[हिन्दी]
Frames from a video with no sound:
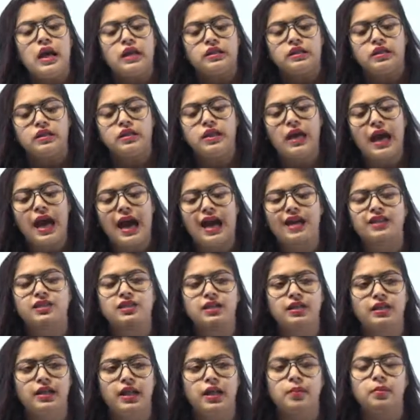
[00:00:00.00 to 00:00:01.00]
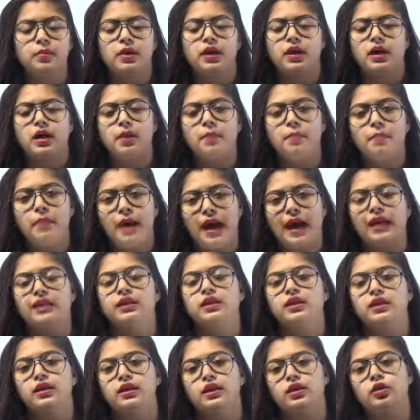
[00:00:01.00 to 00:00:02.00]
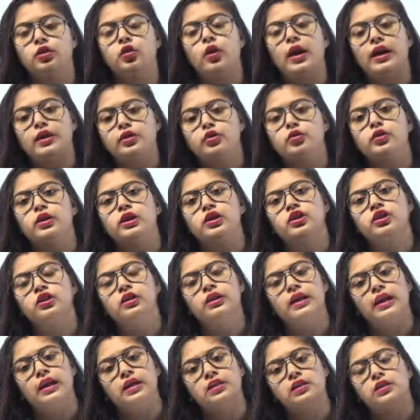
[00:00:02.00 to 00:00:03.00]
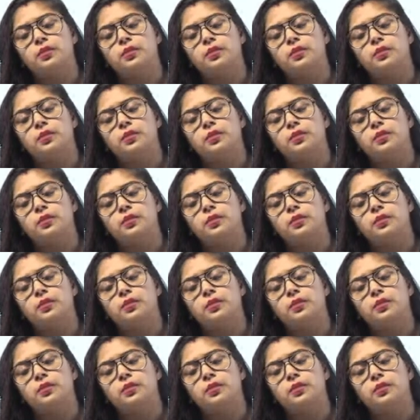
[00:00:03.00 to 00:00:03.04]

जैसे आज के टाइम में अगर हम बात करें तो एजुकेशन क्या है